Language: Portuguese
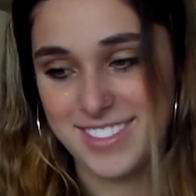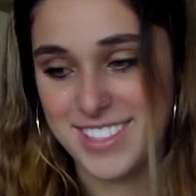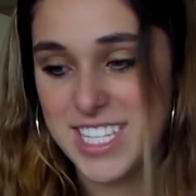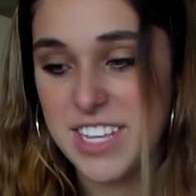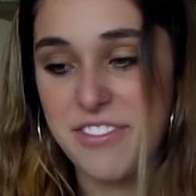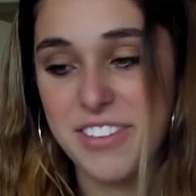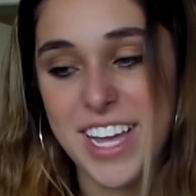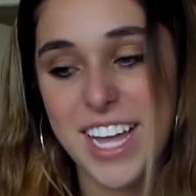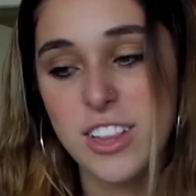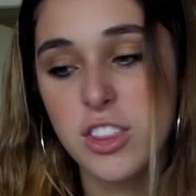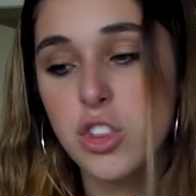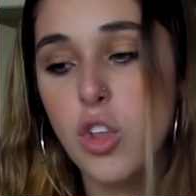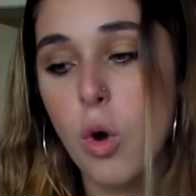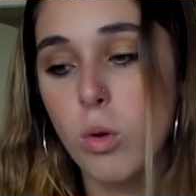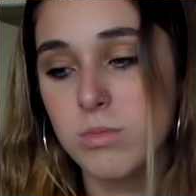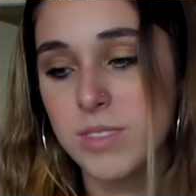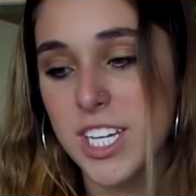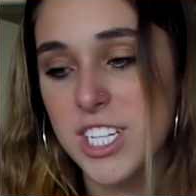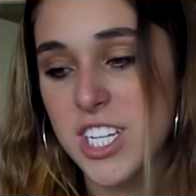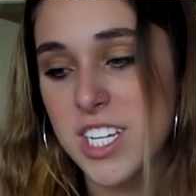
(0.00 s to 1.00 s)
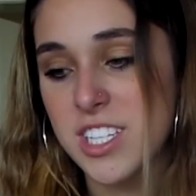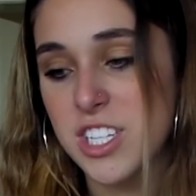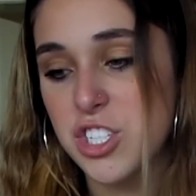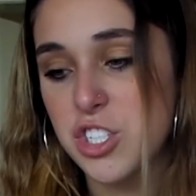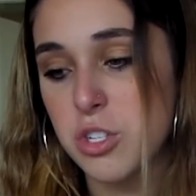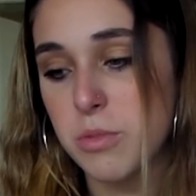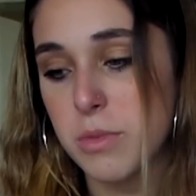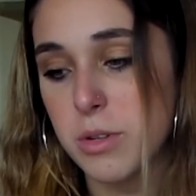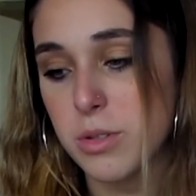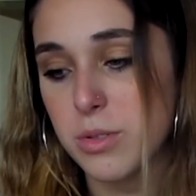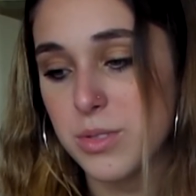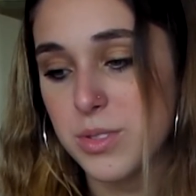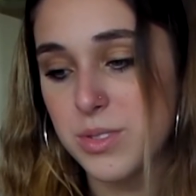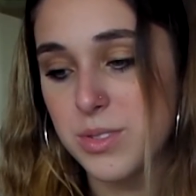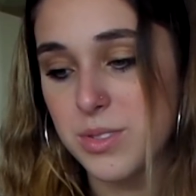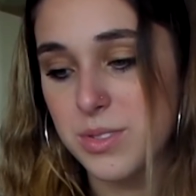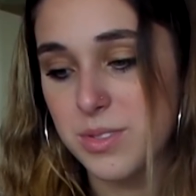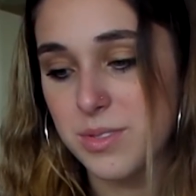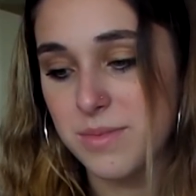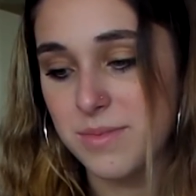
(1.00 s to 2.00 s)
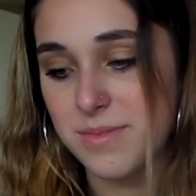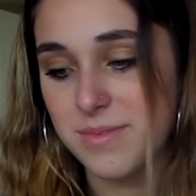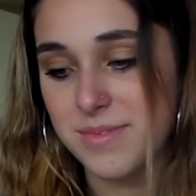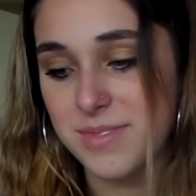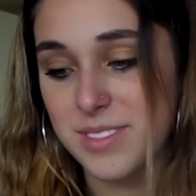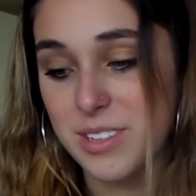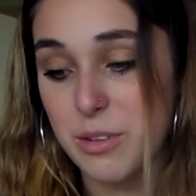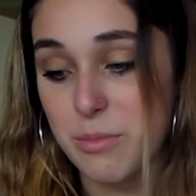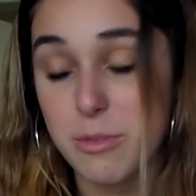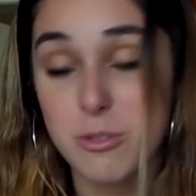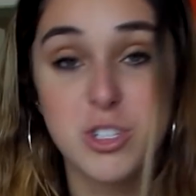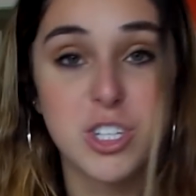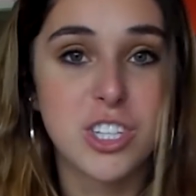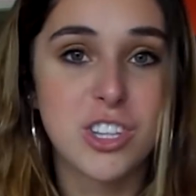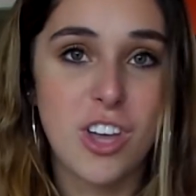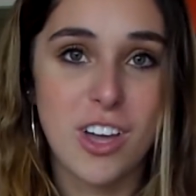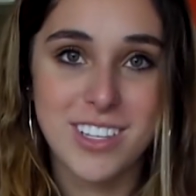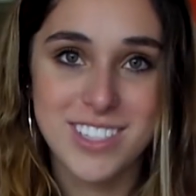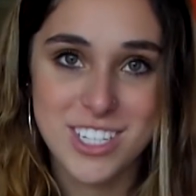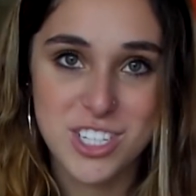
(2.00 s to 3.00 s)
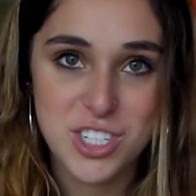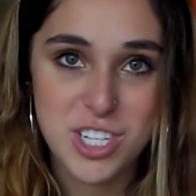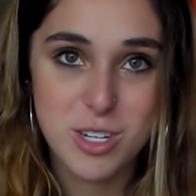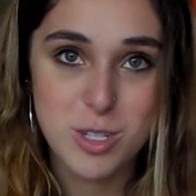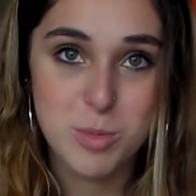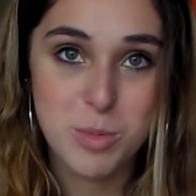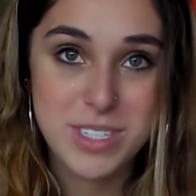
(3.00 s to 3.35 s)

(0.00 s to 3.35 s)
Você fica tonta de assistir meus, meus TikToks antigos,